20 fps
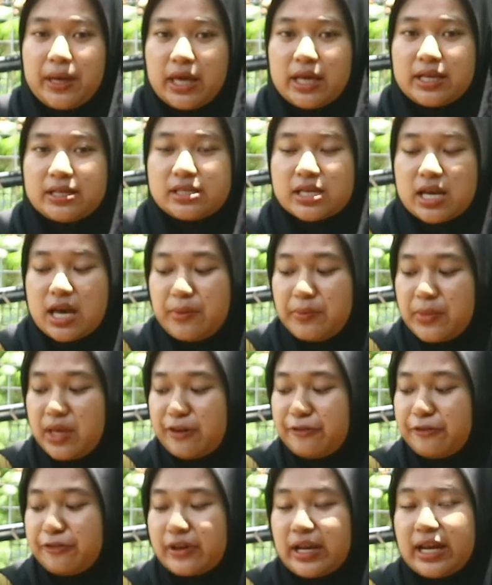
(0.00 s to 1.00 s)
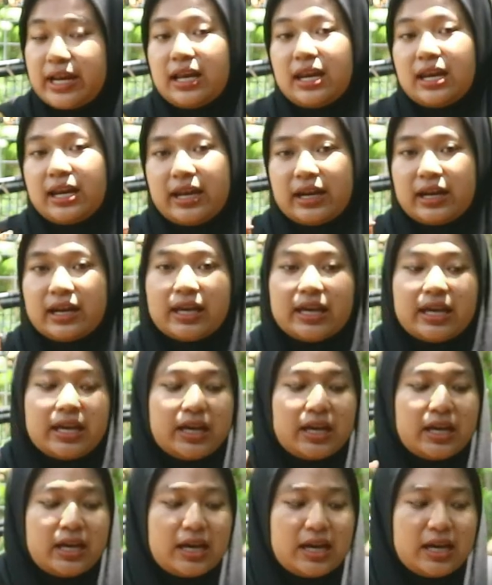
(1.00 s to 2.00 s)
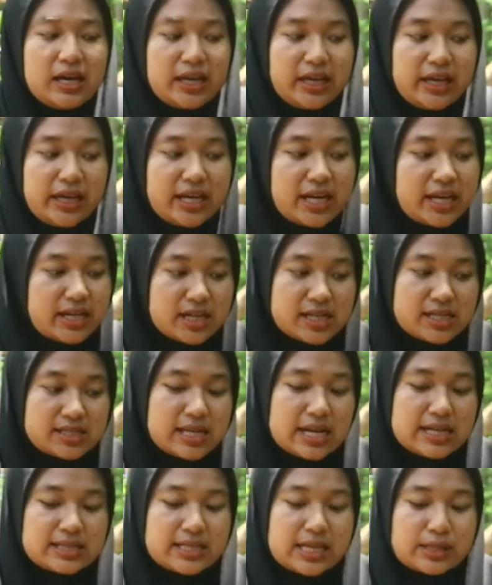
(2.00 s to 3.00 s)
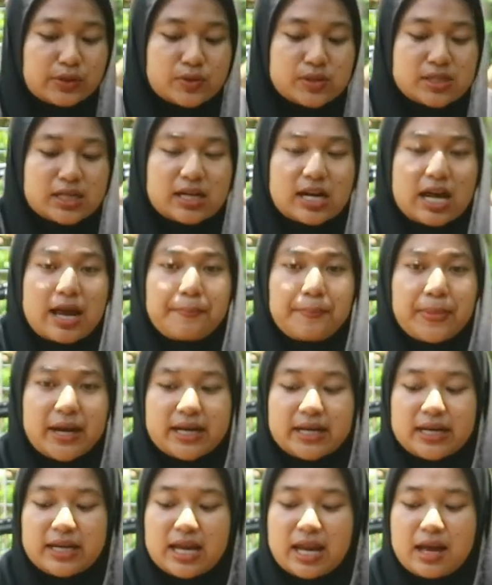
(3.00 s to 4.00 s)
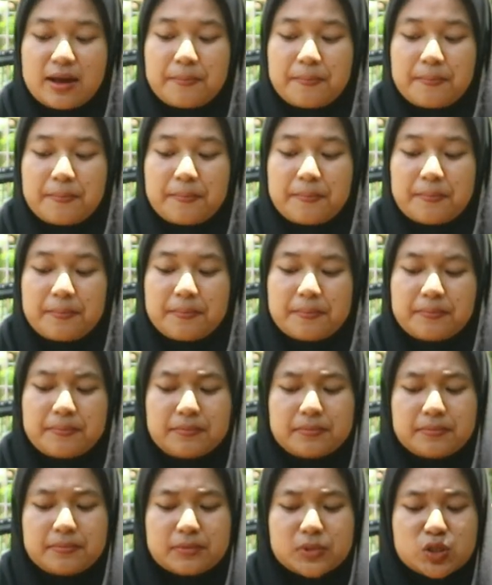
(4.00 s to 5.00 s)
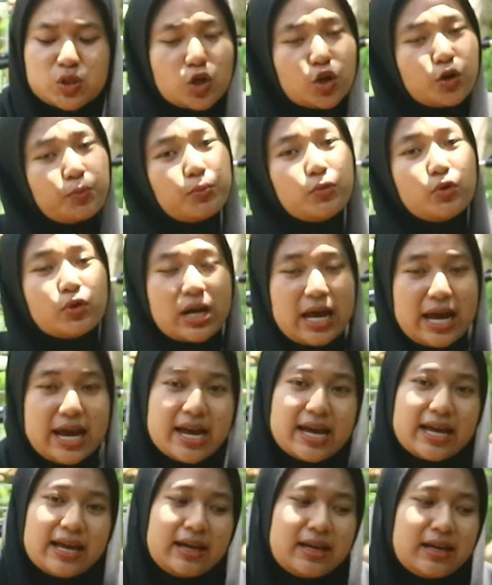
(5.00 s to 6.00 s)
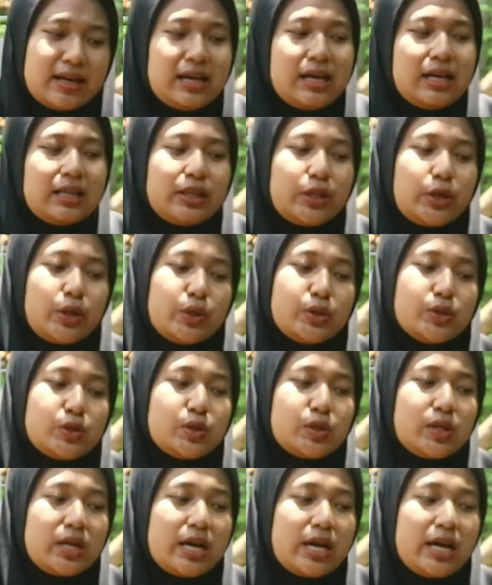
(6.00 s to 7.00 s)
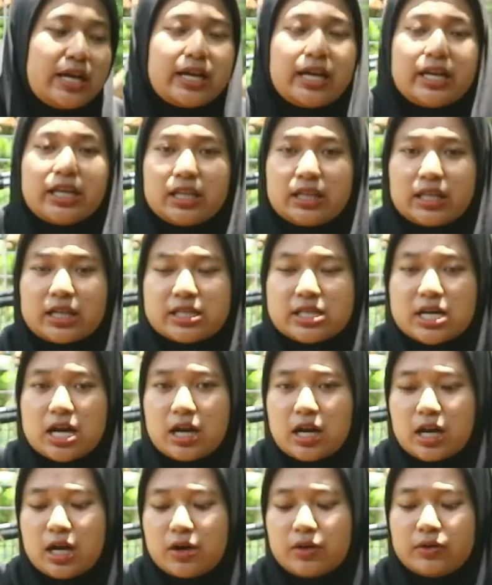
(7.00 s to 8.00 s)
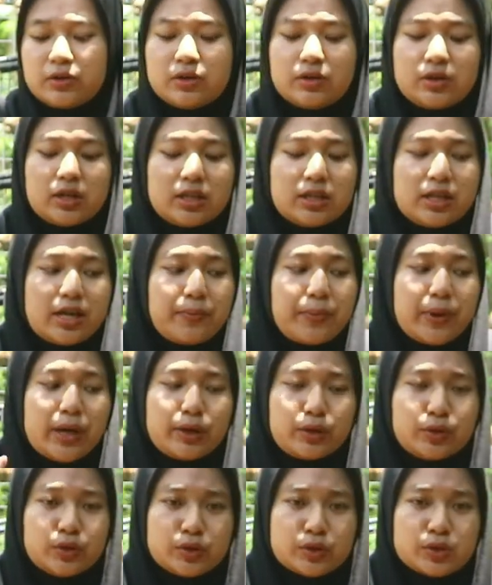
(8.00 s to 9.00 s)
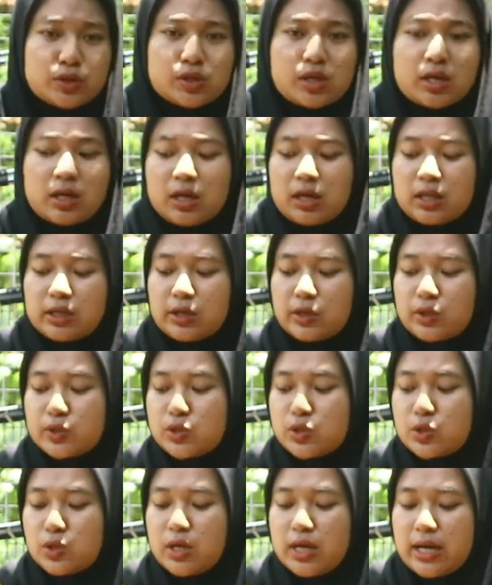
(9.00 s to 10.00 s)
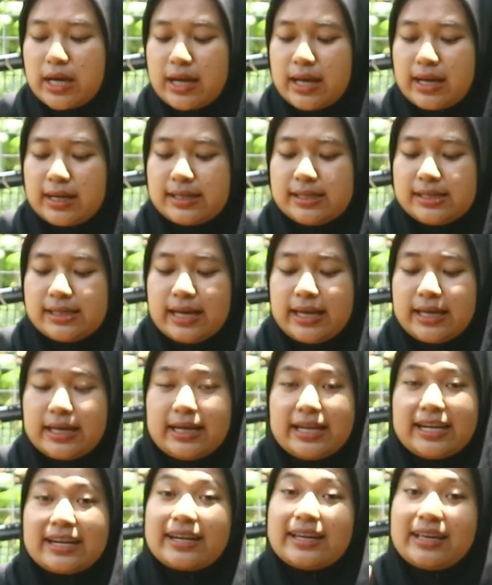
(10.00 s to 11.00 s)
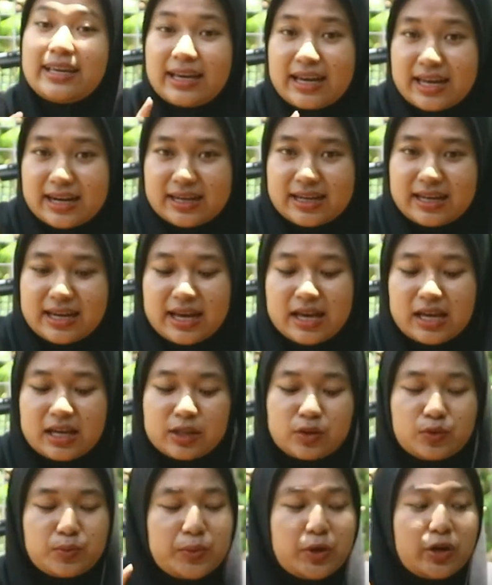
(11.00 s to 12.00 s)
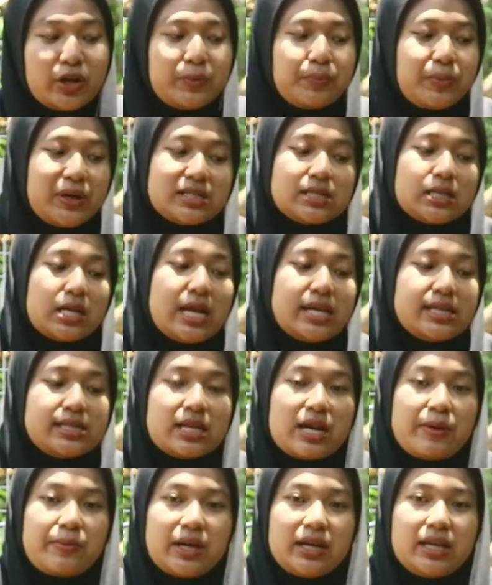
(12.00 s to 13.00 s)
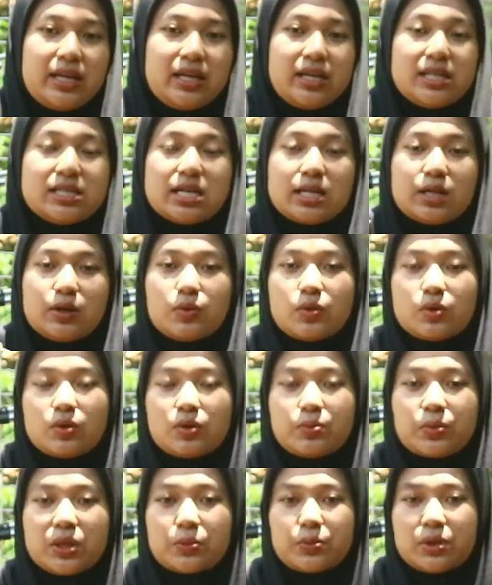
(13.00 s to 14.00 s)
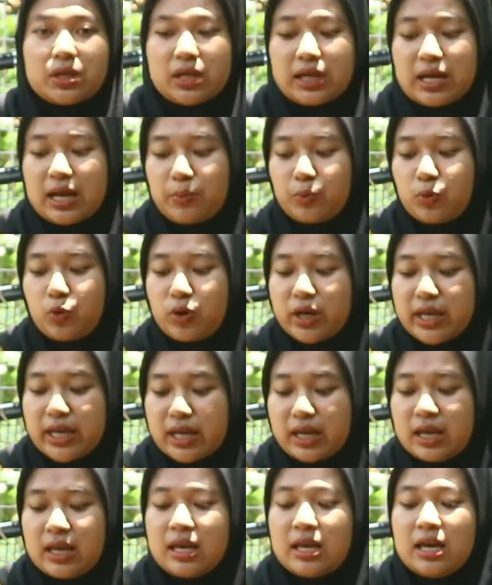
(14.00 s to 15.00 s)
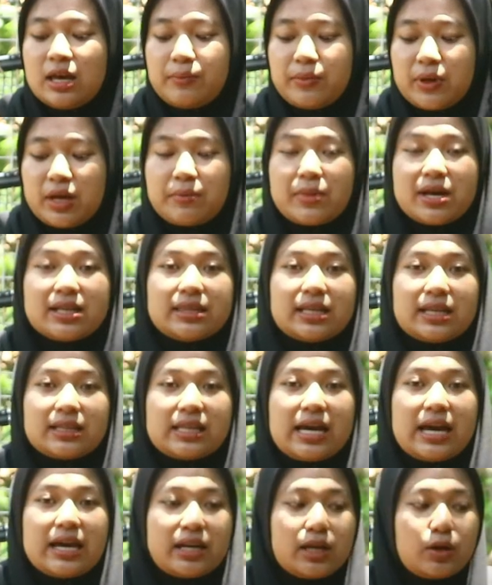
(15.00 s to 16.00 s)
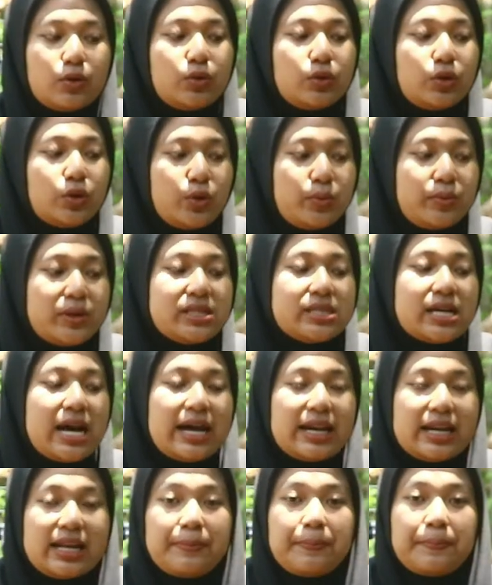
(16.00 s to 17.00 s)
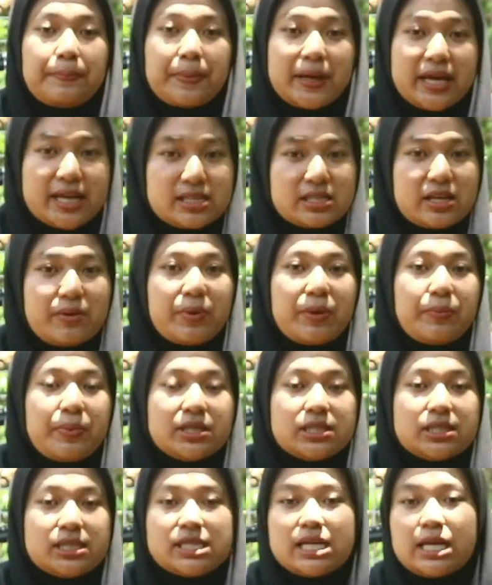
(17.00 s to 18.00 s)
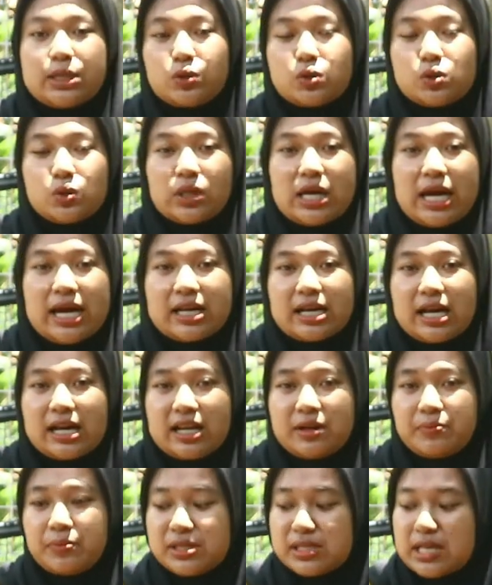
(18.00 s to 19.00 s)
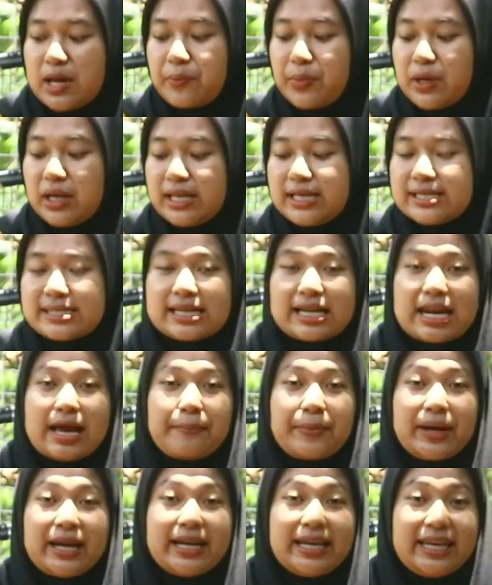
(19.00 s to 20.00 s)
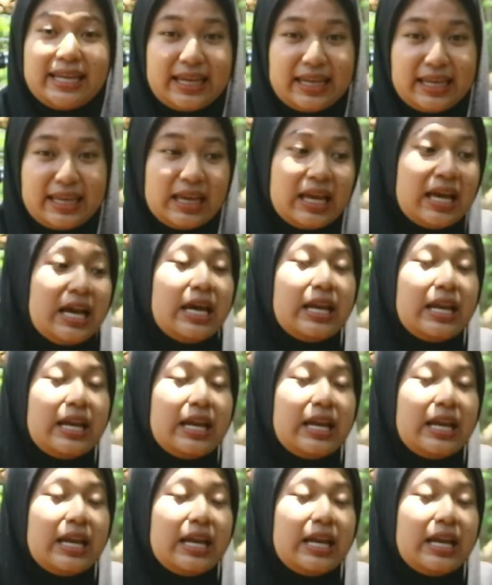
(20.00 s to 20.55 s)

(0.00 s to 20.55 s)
Benjamin Franklin ini adalah salah satu senapan yang cukup murah terus juga harganya terjangkau, unitnya bagus, terus juga dia ini ringan ya, itu poin plus dari senapan ini. Jadi untuk teman-teman yang mungkin memang tertarik untuk mencari PCP budget 1 jutaan, kalian bisa beli senapan ini.